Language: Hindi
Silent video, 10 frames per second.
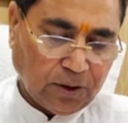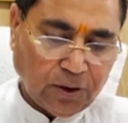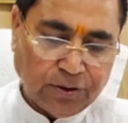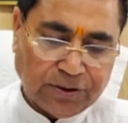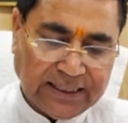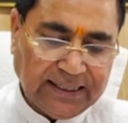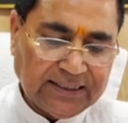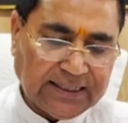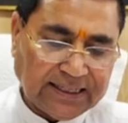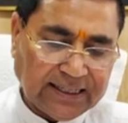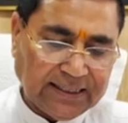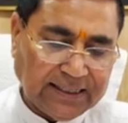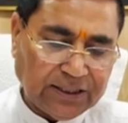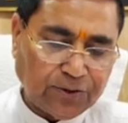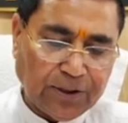और जो सीनियर
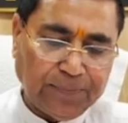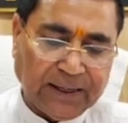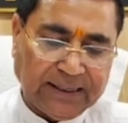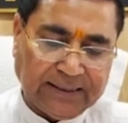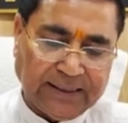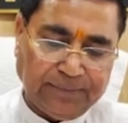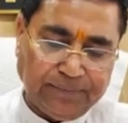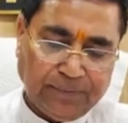सेकेंडरी के स्वयं पार्टी थे